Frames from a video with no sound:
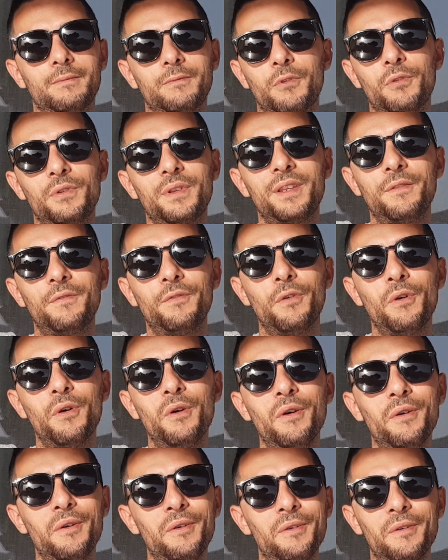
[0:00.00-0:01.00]
au niveau
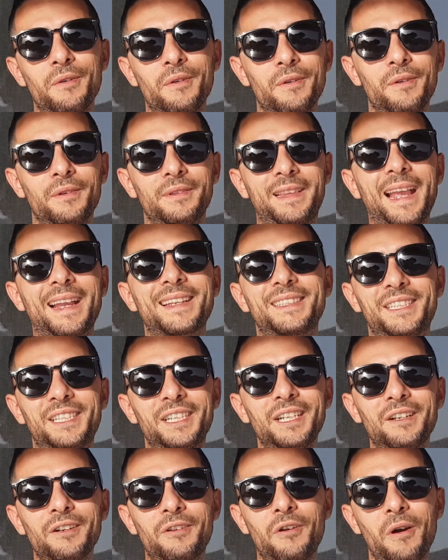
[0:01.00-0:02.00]
euh,
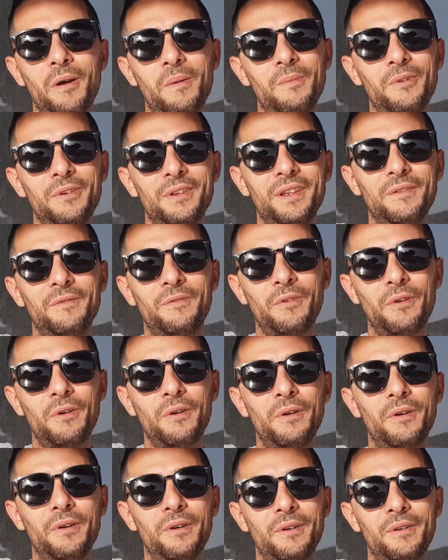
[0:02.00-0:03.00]
textile comme au
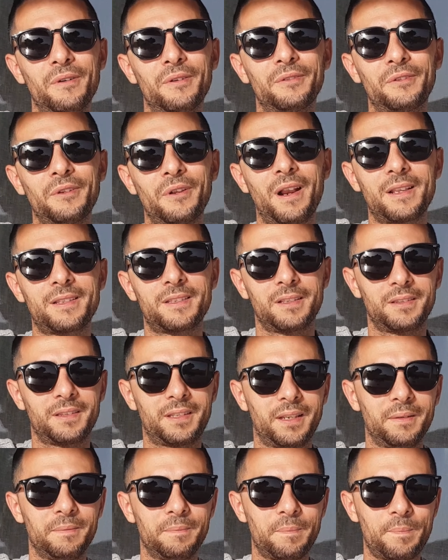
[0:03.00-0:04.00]
niveau euh, de la
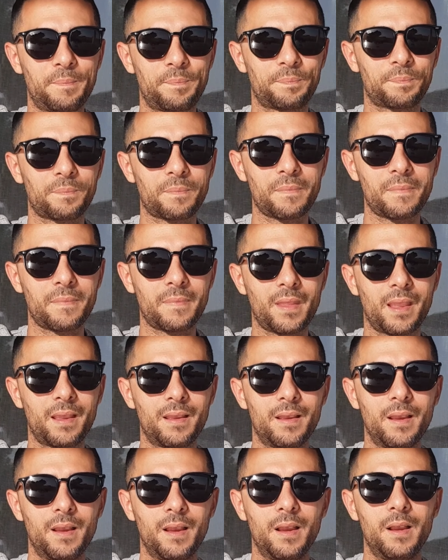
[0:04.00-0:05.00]
santé.
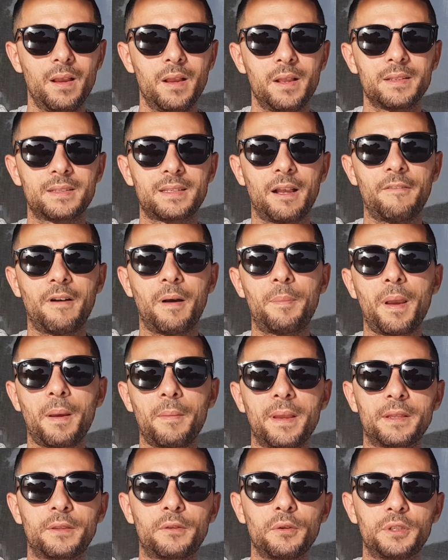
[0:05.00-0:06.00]
Ça va
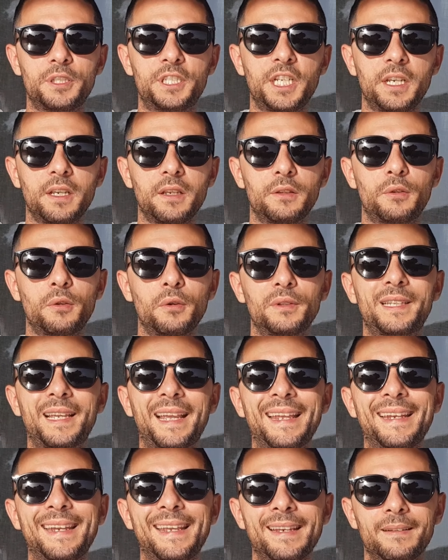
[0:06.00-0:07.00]
permettre de,
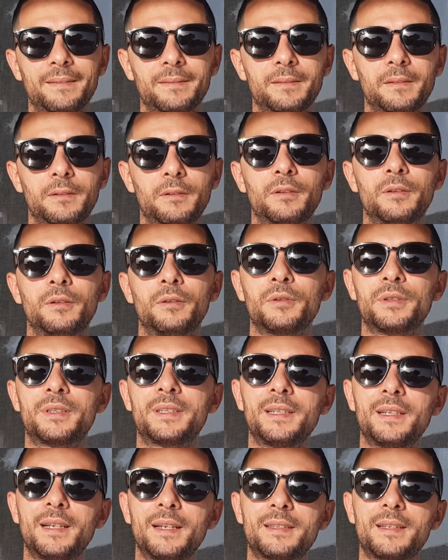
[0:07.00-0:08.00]
drainer
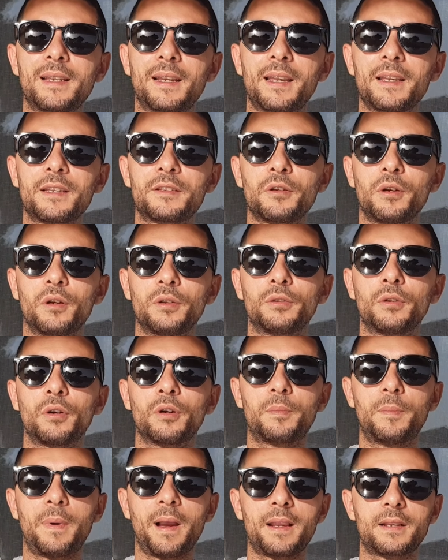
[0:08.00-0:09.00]
aussi les sécrétions.
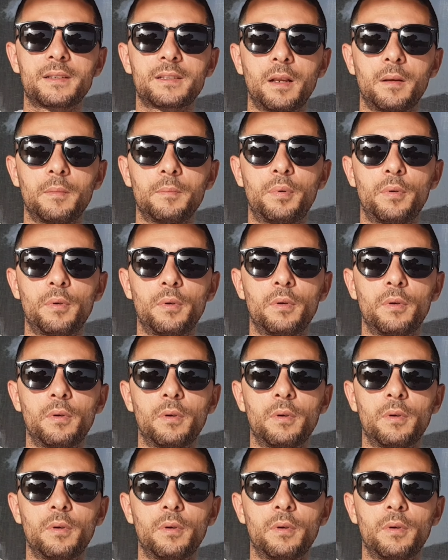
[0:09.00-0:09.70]
Donc, par exemple,